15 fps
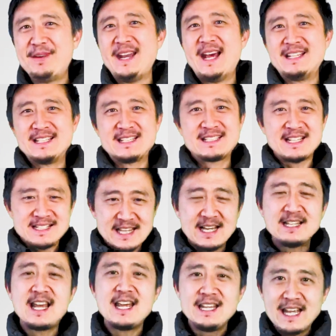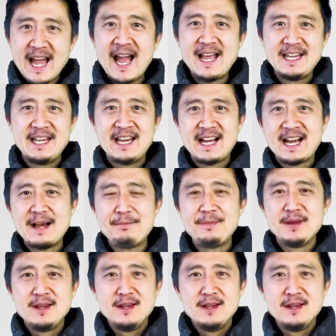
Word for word: มันอาจจะสั้นๆง่ายๆเนี่ยนะครับ